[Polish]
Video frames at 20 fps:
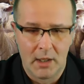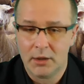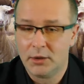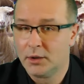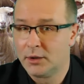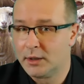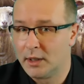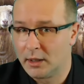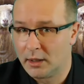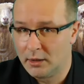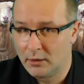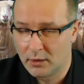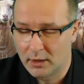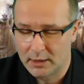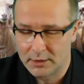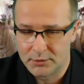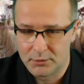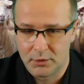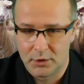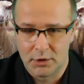to nagle
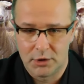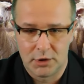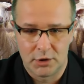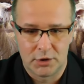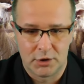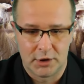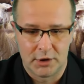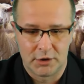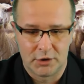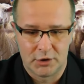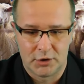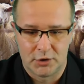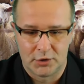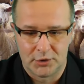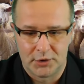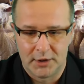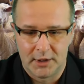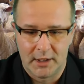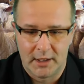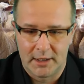okazuje się, że jest to
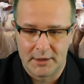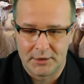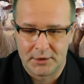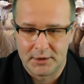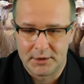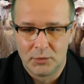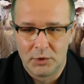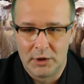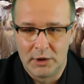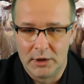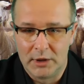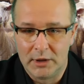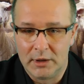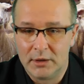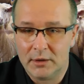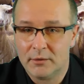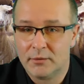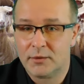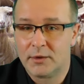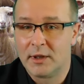teatr i
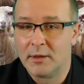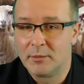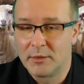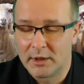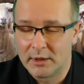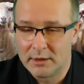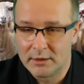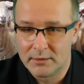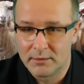w tym,